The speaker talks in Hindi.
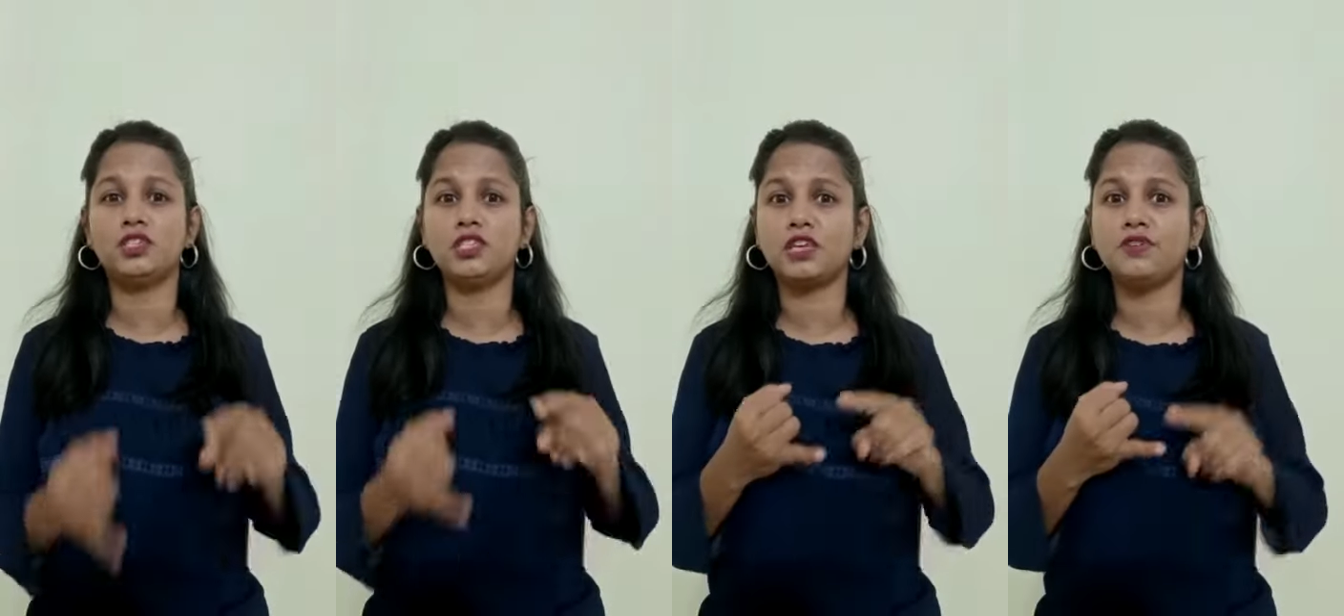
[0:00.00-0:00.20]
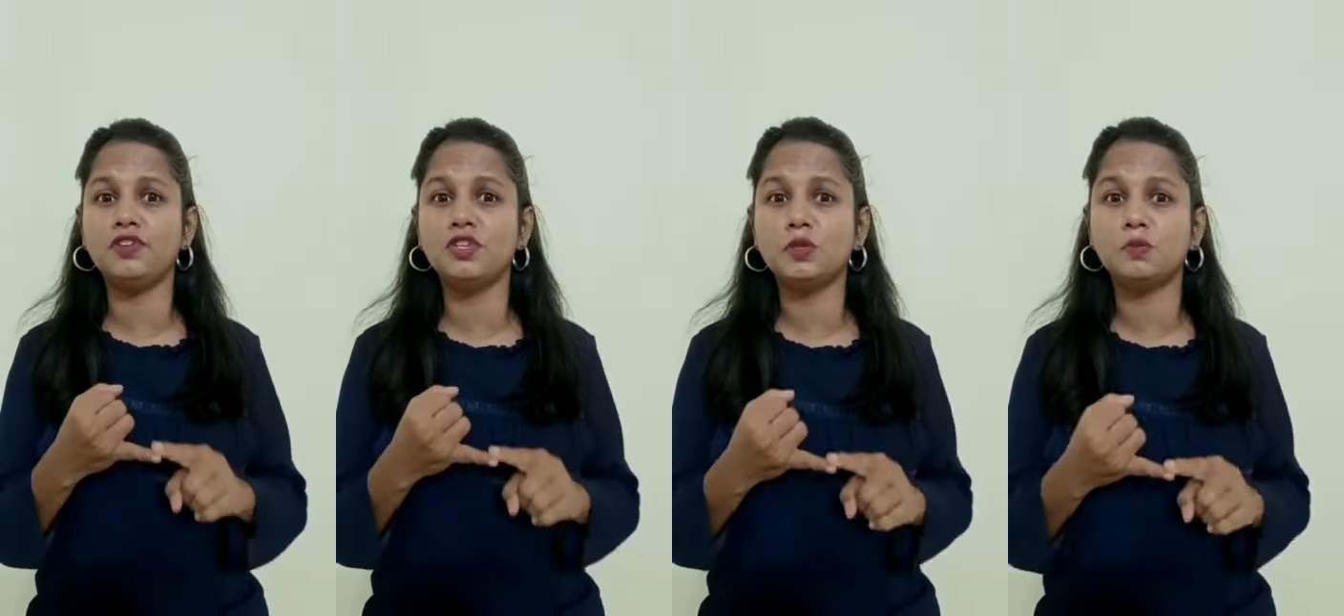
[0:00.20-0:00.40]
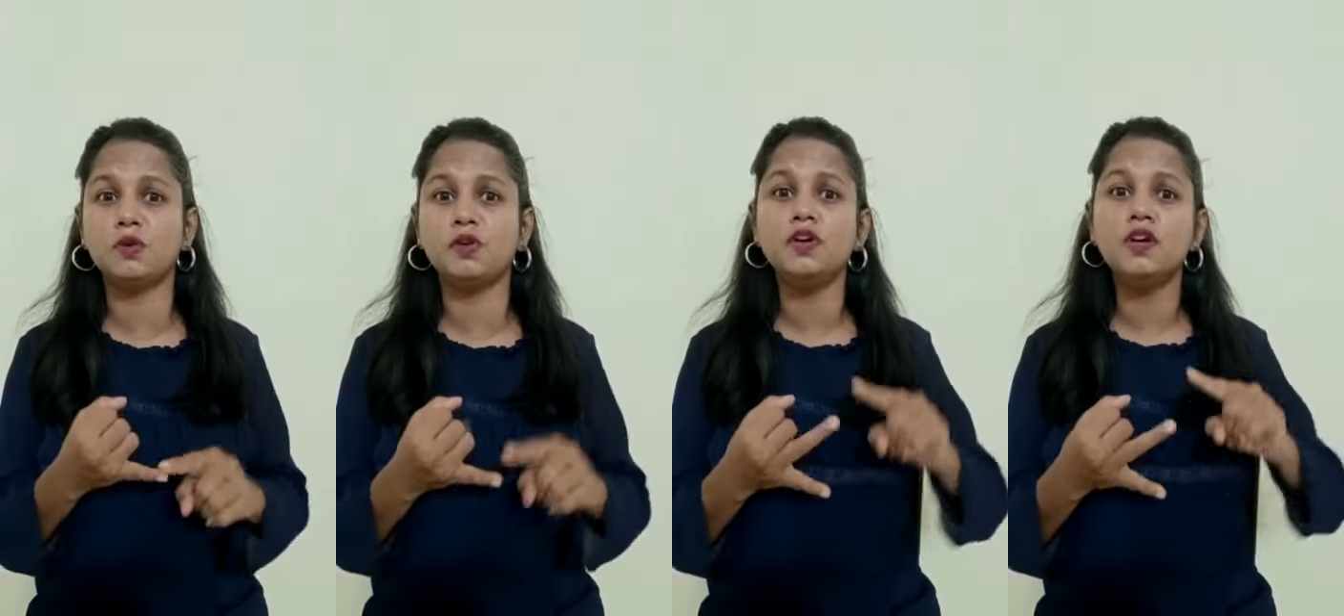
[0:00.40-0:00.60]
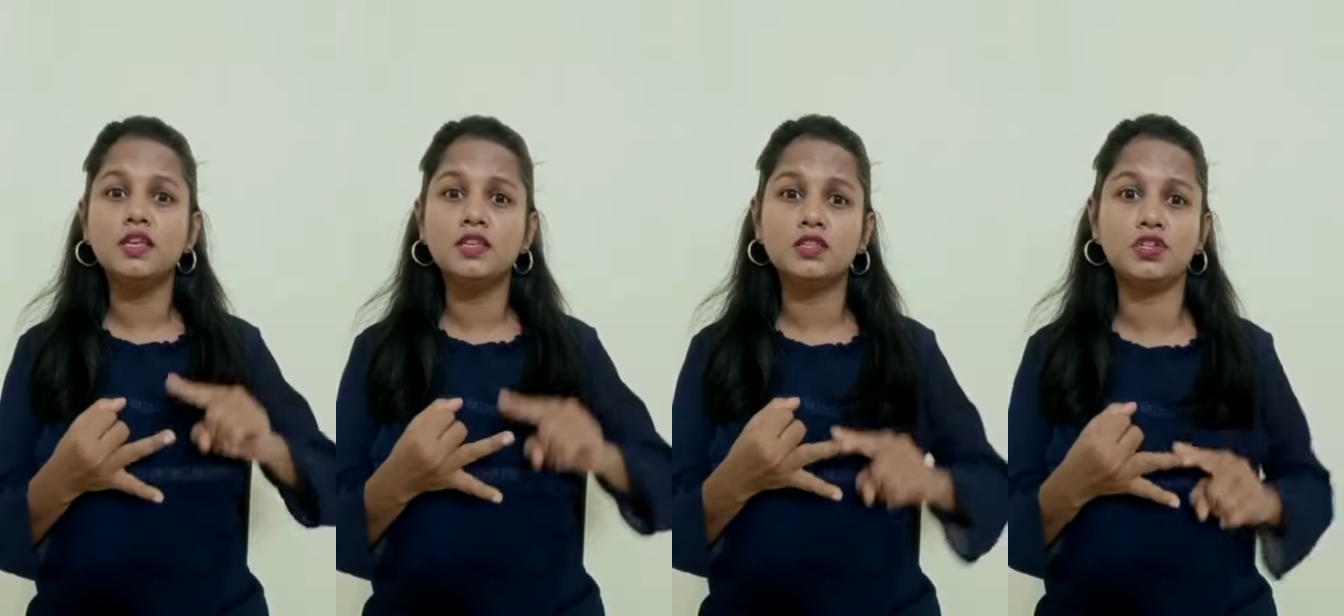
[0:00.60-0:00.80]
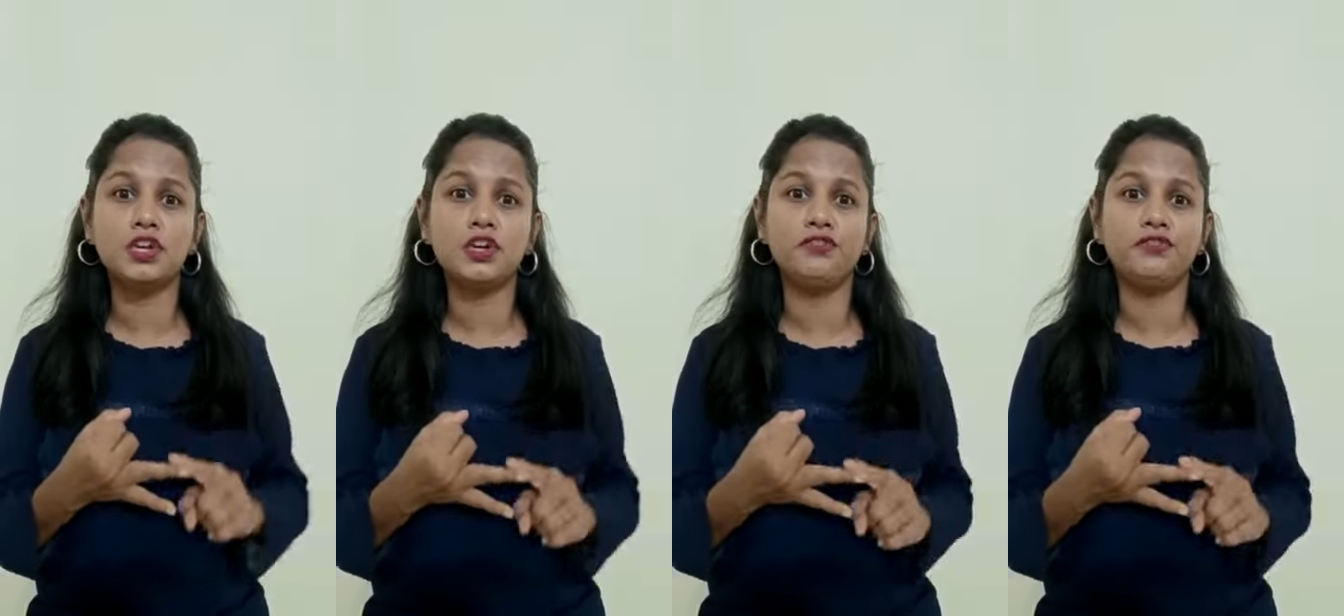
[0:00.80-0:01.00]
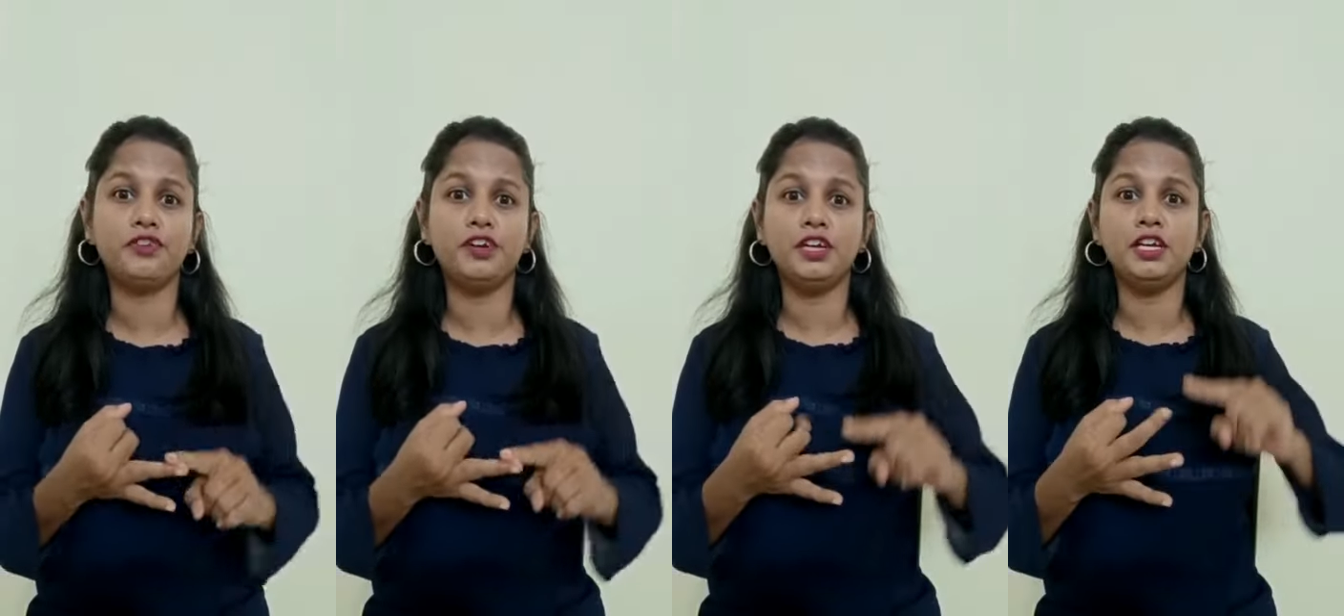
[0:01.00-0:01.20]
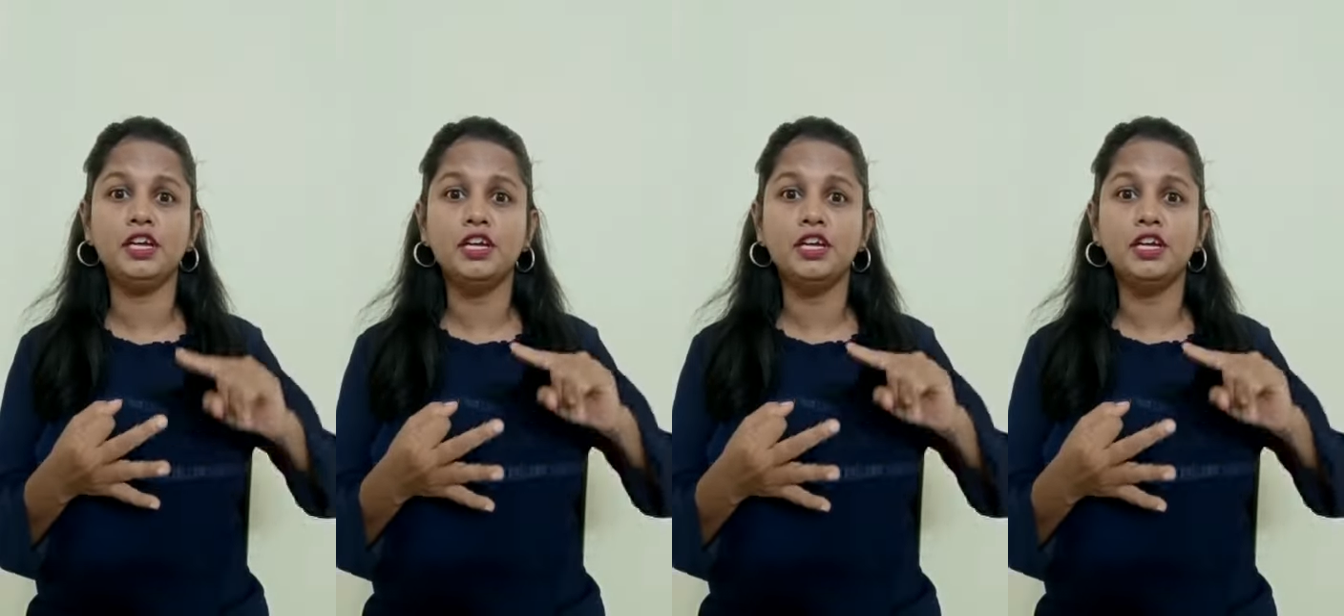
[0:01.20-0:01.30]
कि विस्पर स्टे फ्री